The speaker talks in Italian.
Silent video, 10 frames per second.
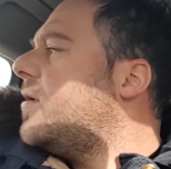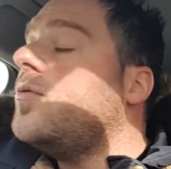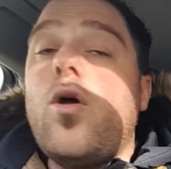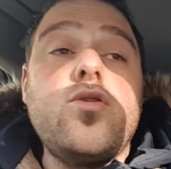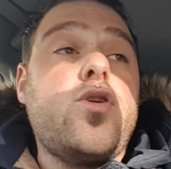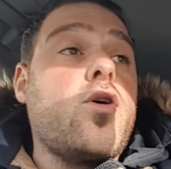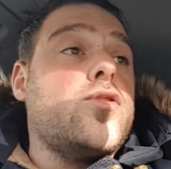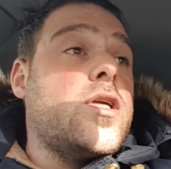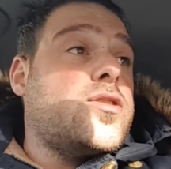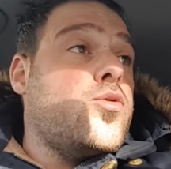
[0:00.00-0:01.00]
Non so
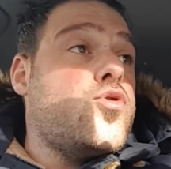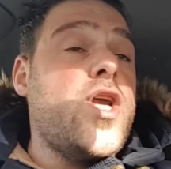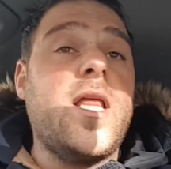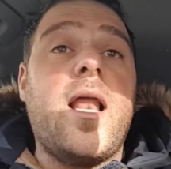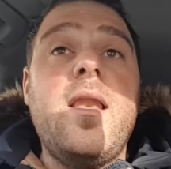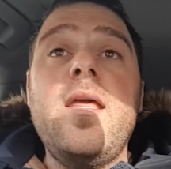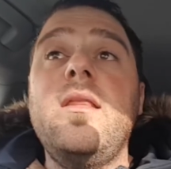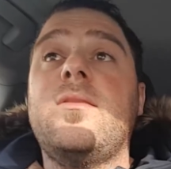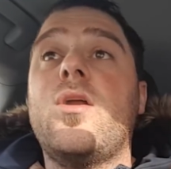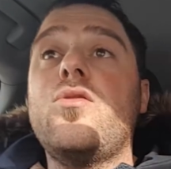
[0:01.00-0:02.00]
cosa succede
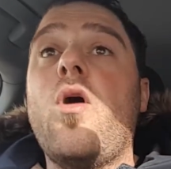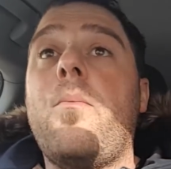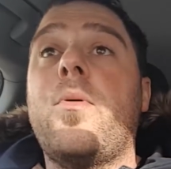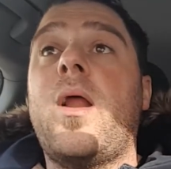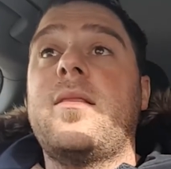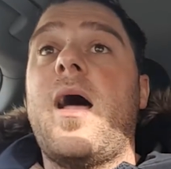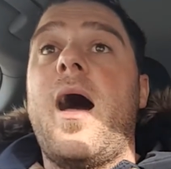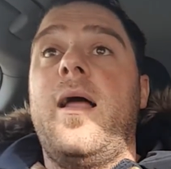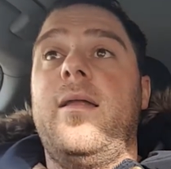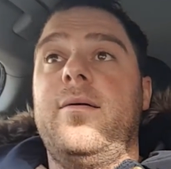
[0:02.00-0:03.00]
all'Inter dopo
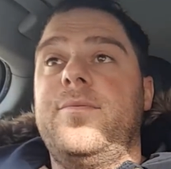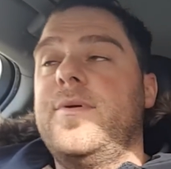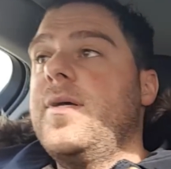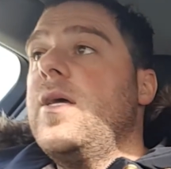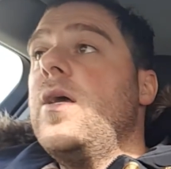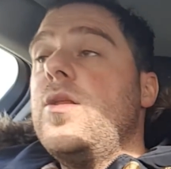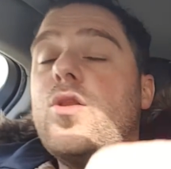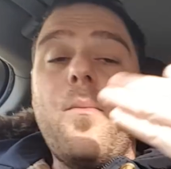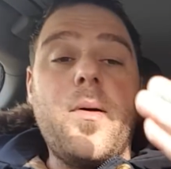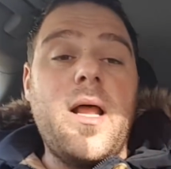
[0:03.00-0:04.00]
Natale.
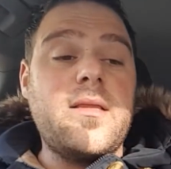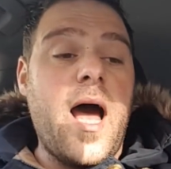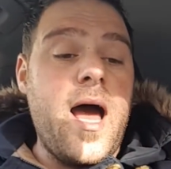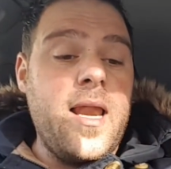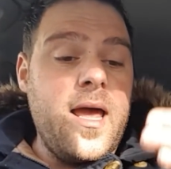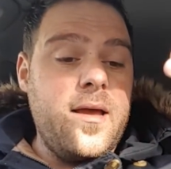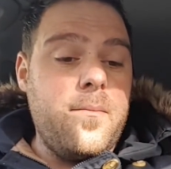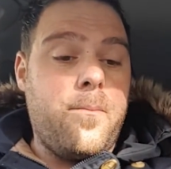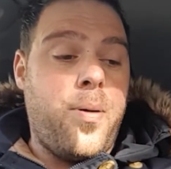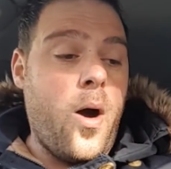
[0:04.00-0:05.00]
Dopo Natale,
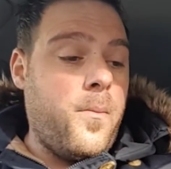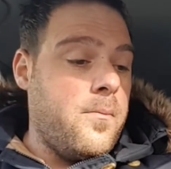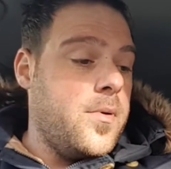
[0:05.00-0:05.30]
pom,